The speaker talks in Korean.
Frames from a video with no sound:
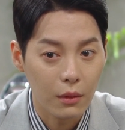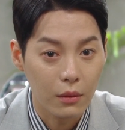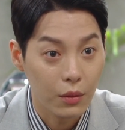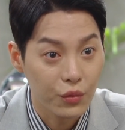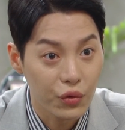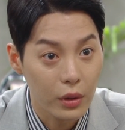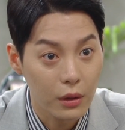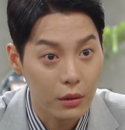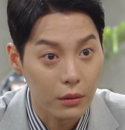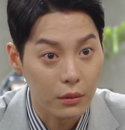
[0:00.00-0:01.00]
그럼
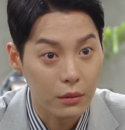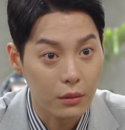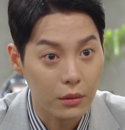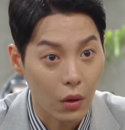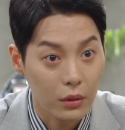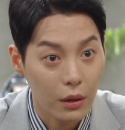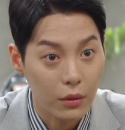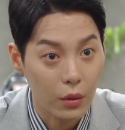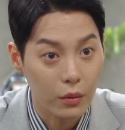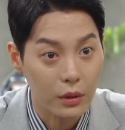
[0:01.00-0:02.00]
유리를
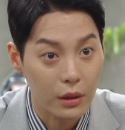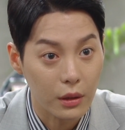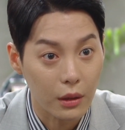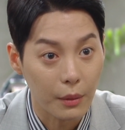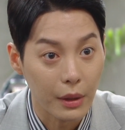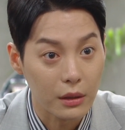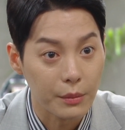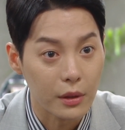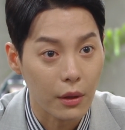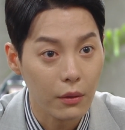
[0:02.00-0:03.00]
정략결혼시키겠다는
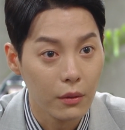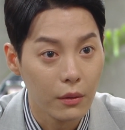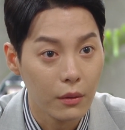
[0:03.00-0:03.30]
말씀이세요?